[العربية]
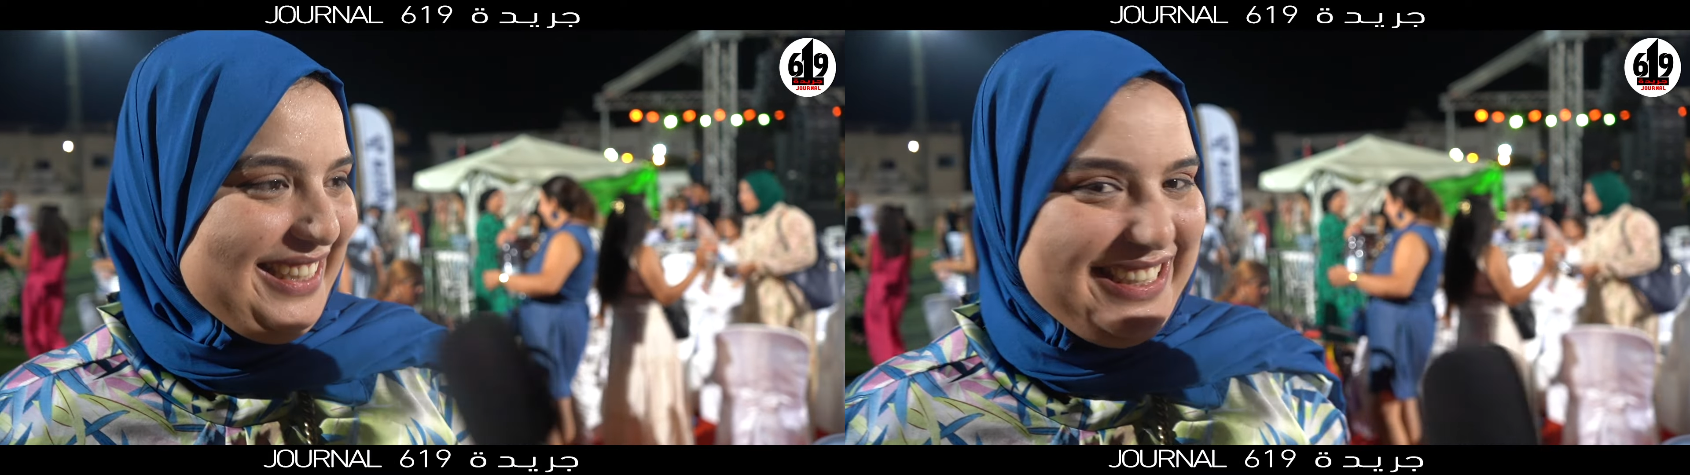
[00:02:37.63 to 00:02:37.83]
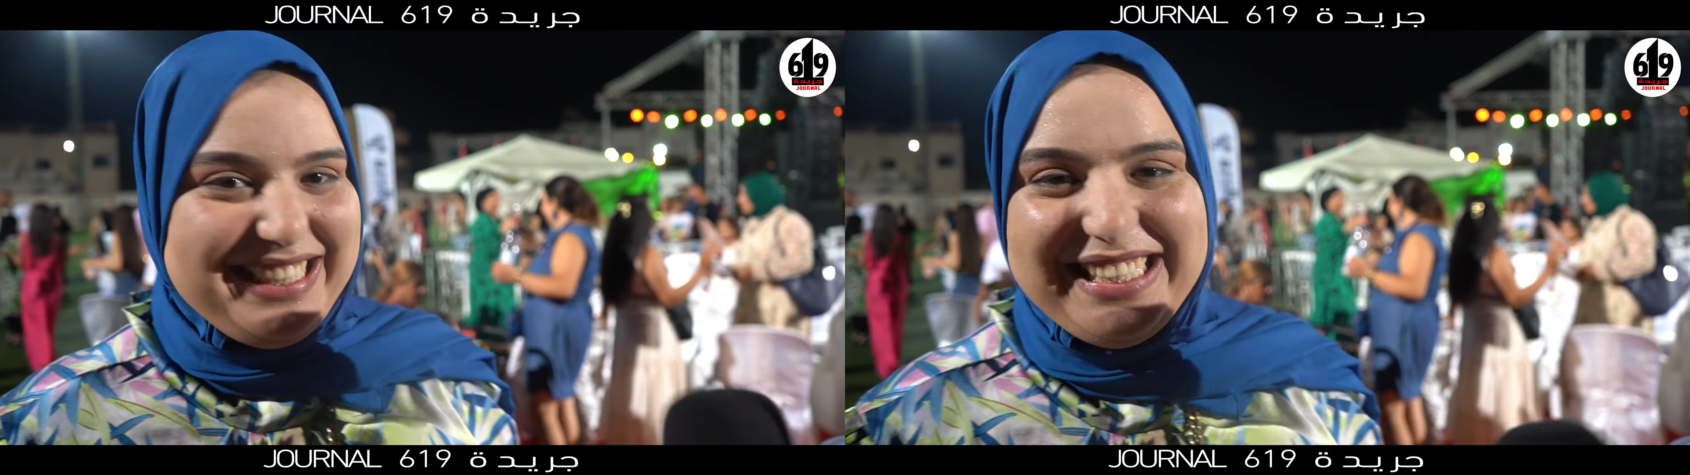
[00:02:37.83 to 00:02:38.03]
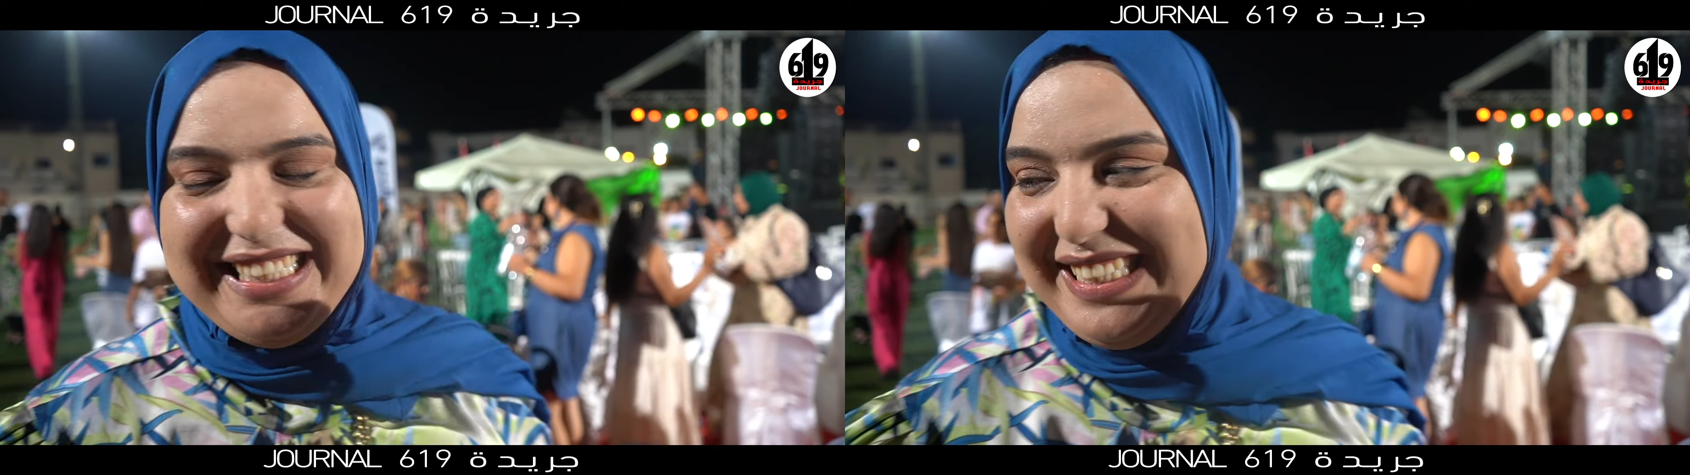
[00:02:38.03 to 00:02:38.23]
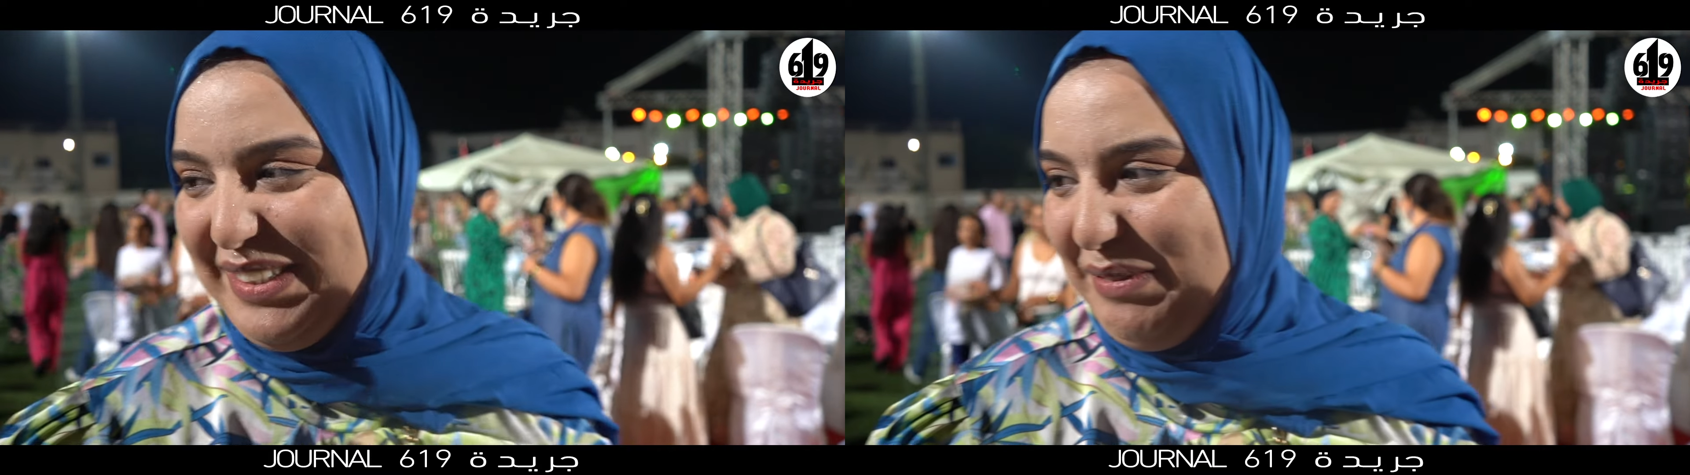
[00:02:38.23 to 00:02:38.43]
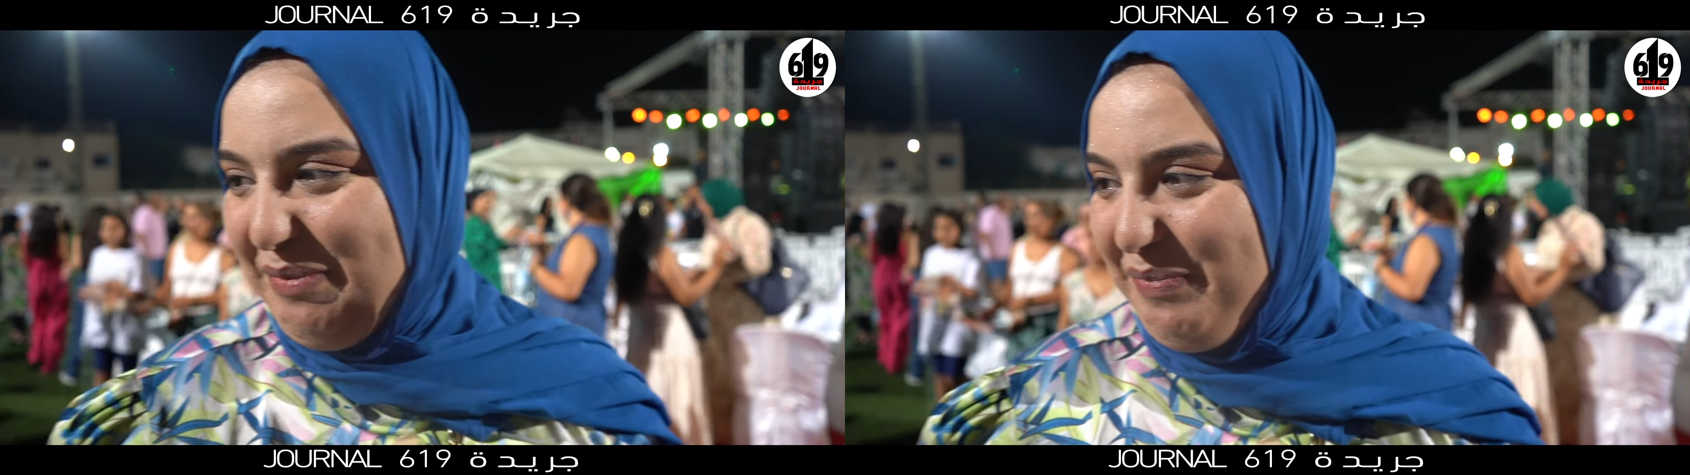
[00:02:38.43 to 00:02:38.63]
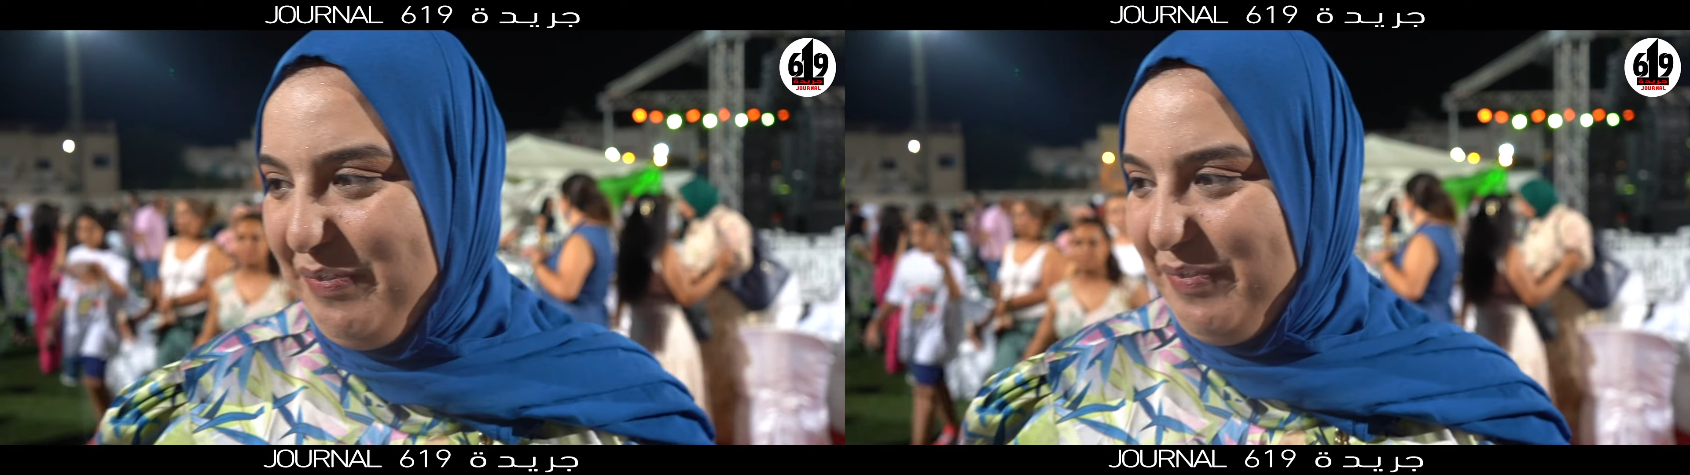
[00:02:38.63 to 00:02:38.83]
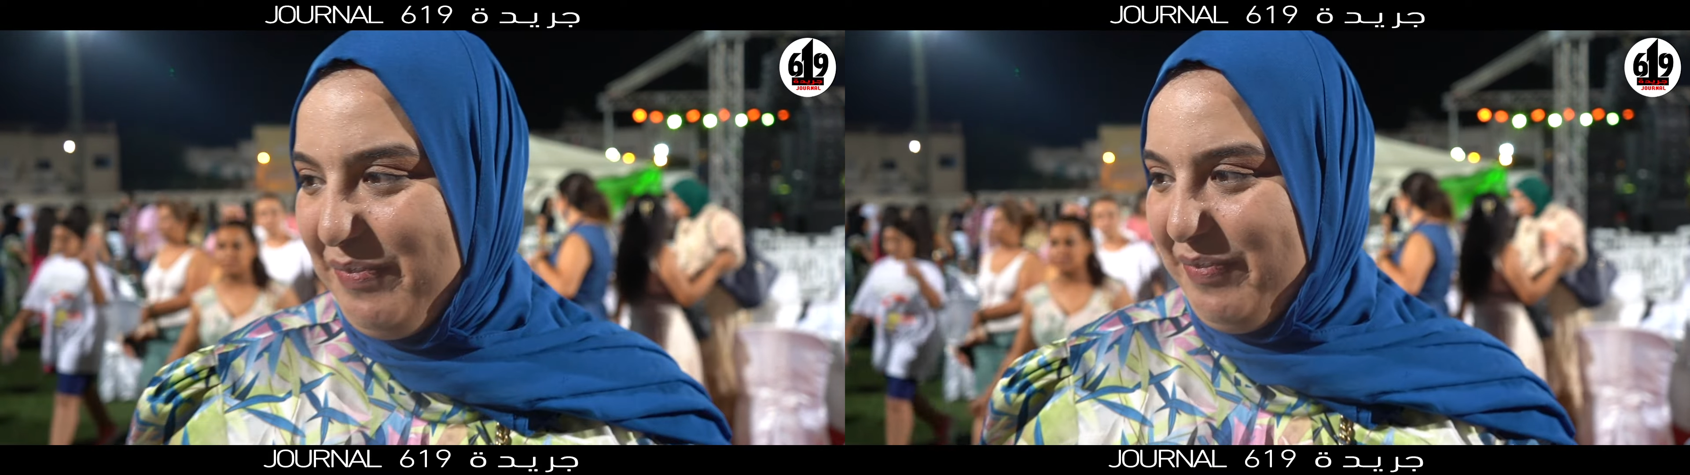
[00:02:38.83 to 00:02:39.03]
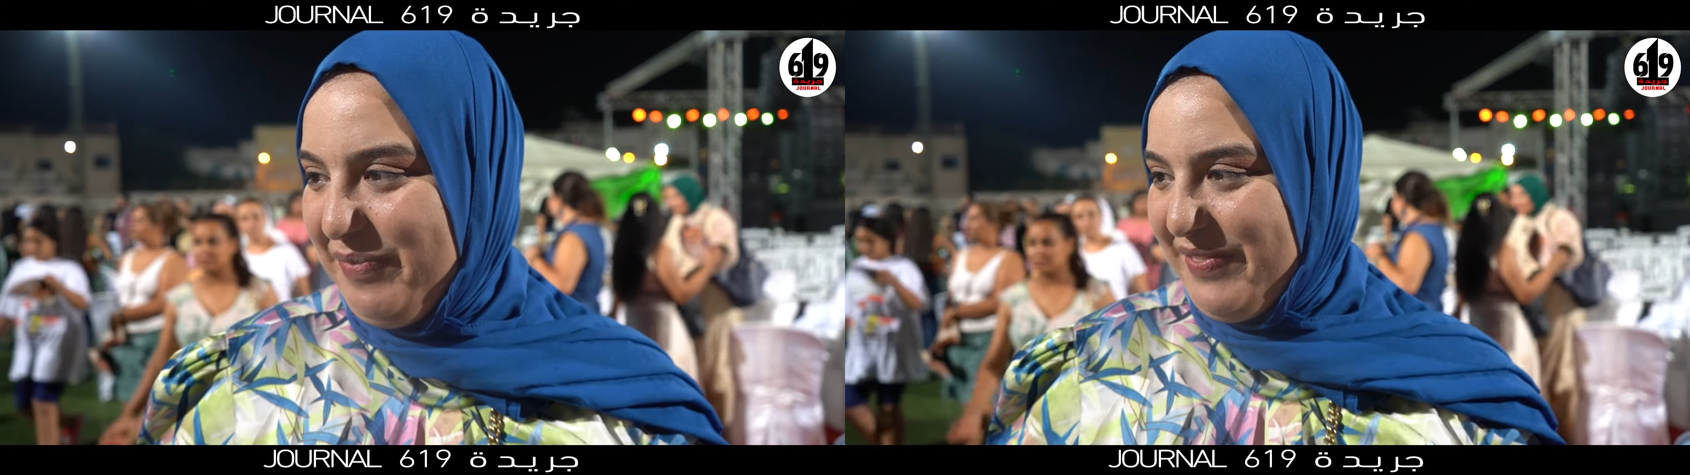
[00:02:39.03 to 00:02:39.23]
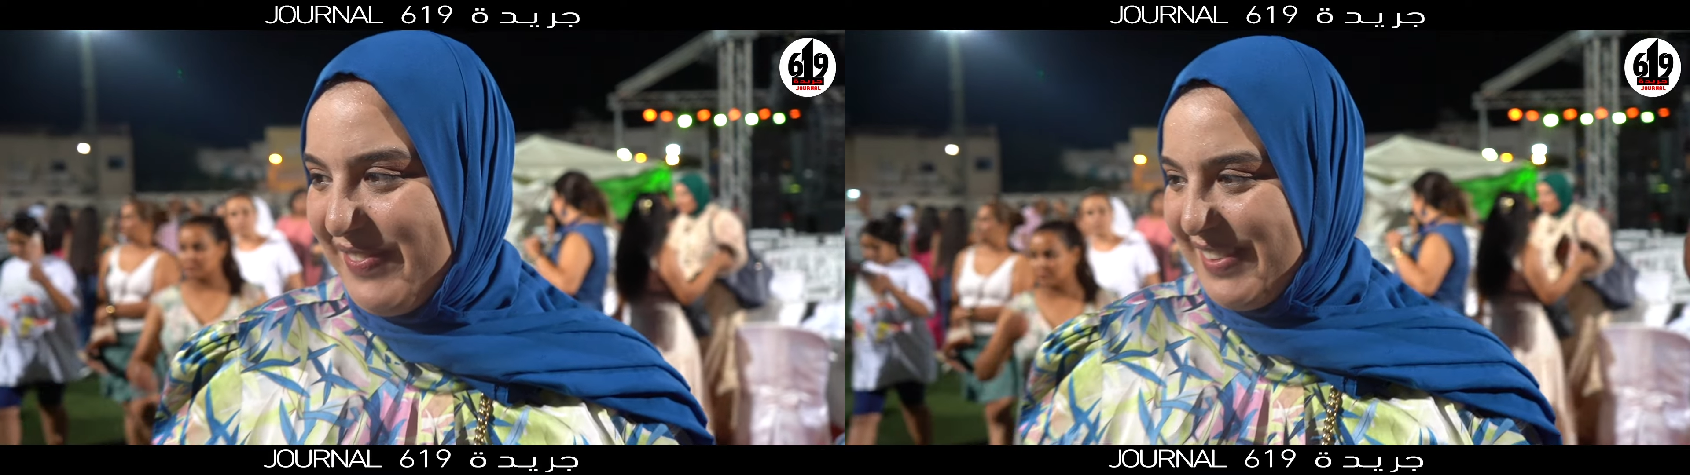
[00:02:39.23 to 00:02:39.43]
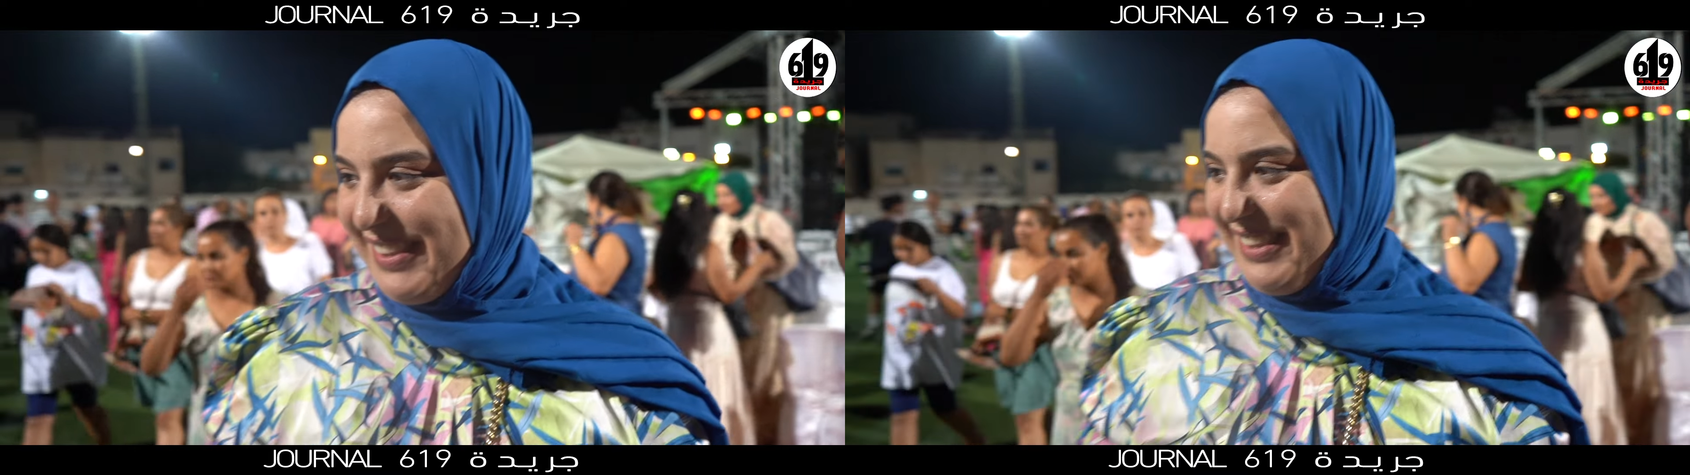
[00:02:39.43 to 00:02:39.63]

بالنسبه لك والله عملنا